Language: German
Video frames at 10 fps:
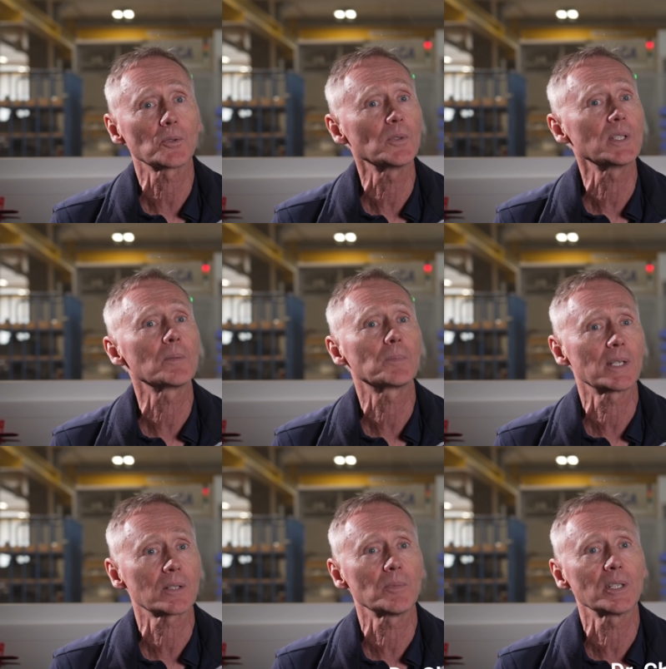Ohne eine
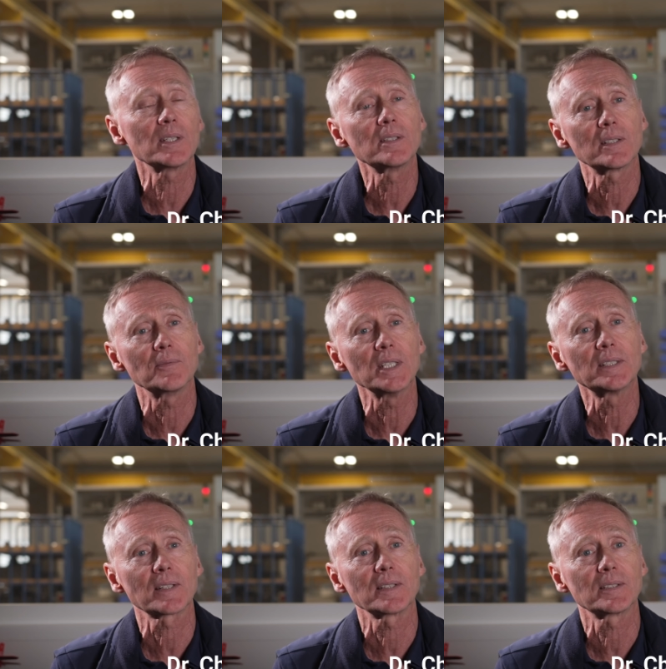permanente
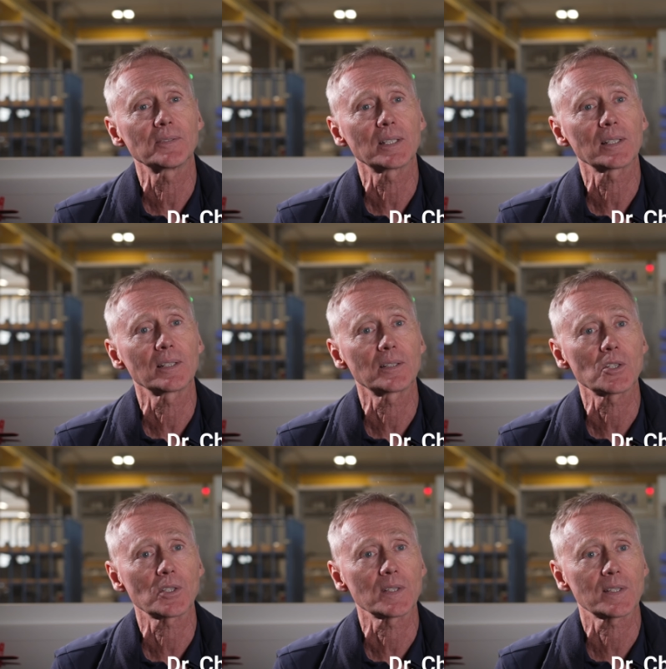Weiterentwicklung
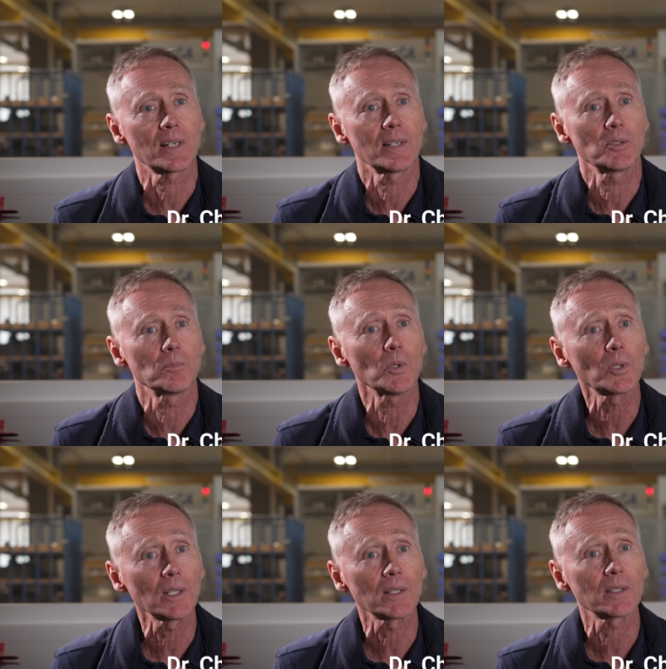ist das gar nicht
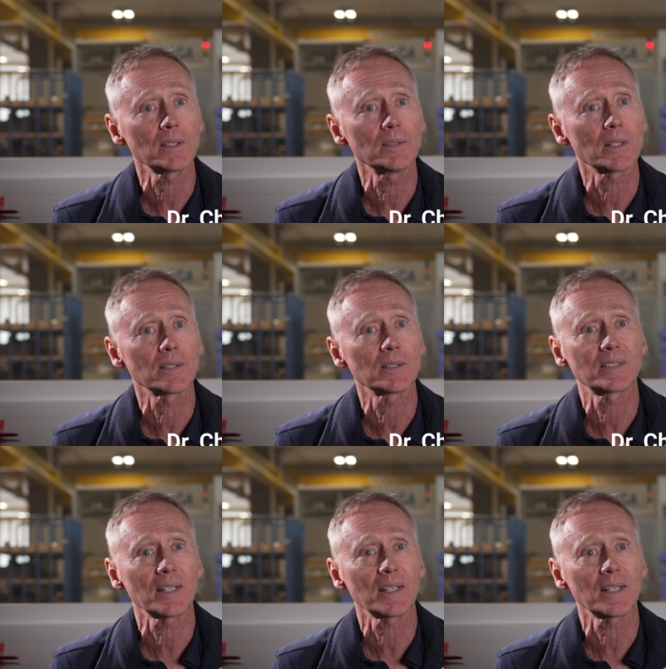möglich, in einer